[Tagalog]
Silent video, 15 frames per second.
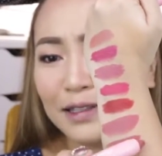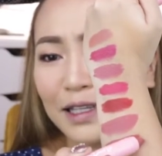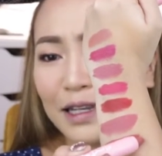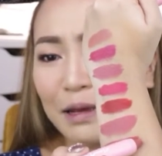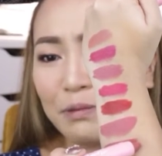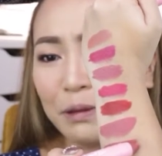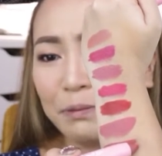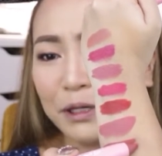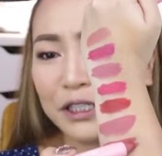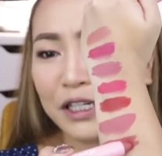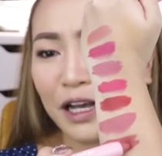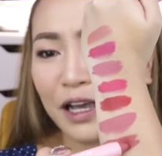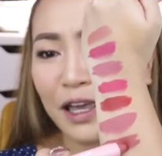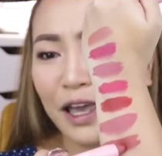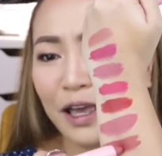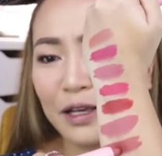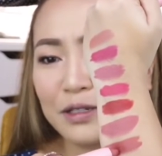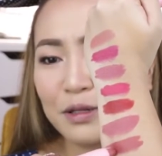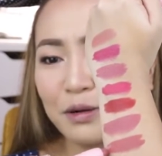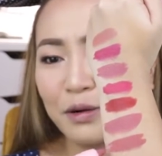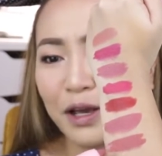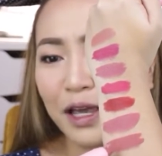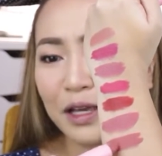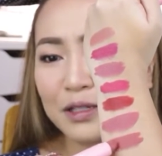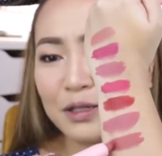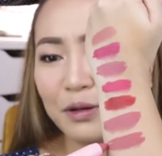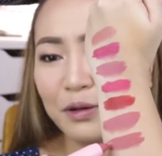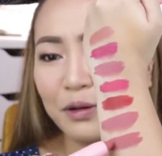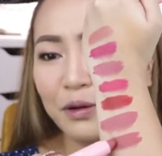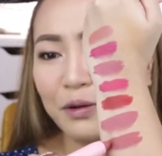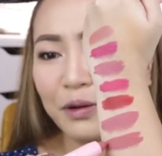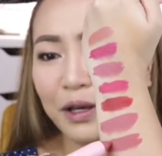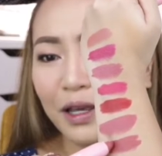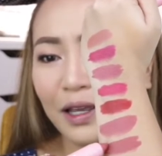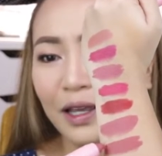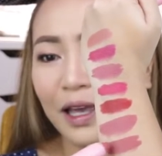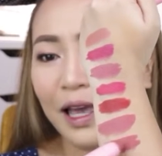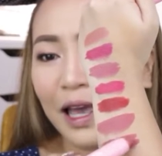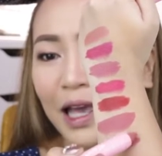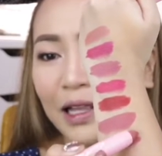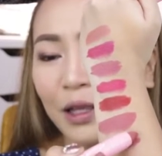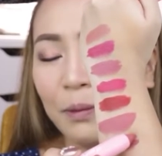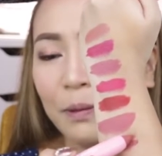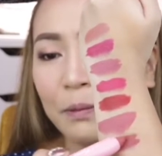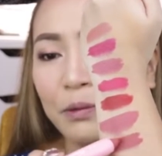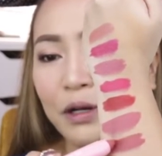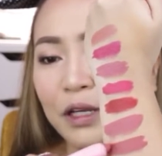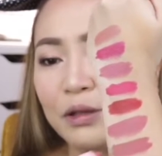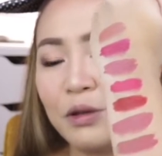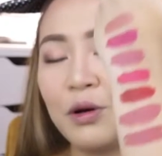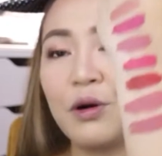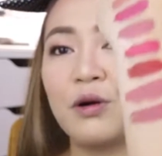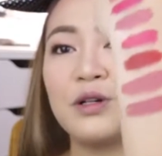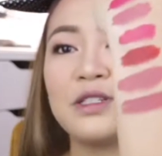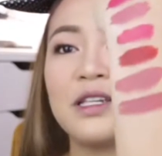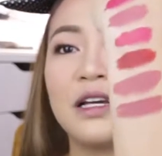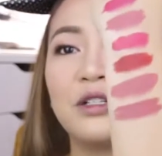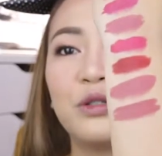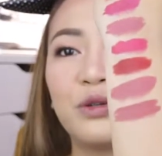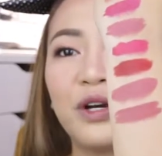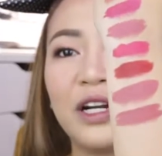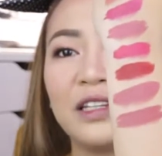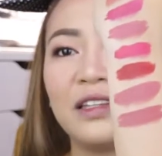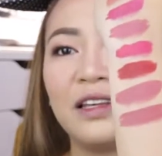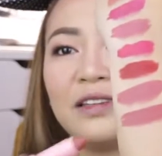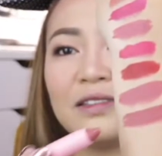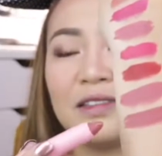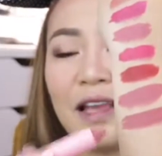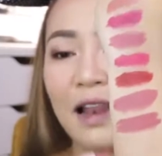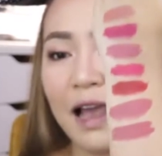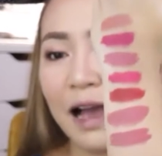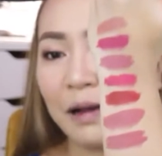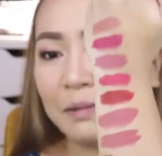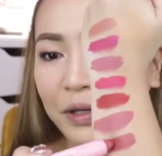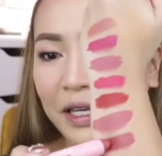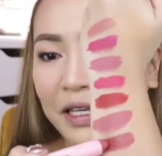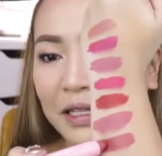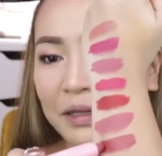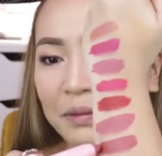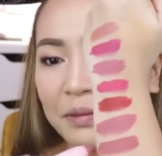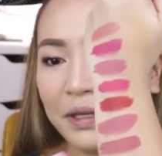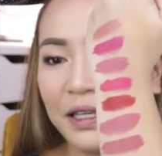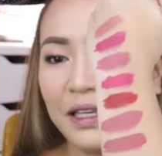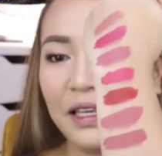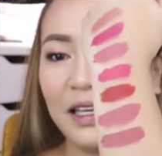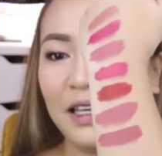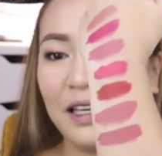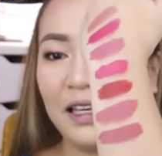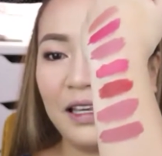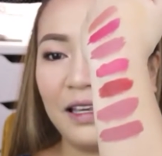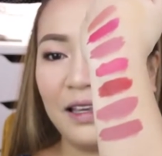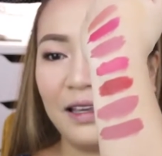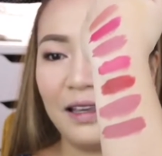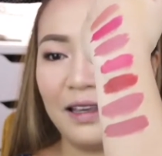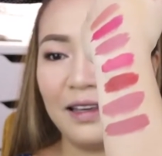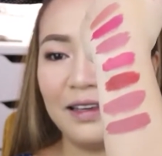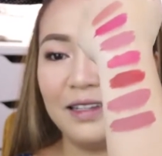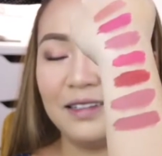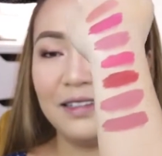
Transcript: Tinabi pa siya kay XOXO, okay? Ito yung paborito ko sa sugar tint nila. Queen Bee.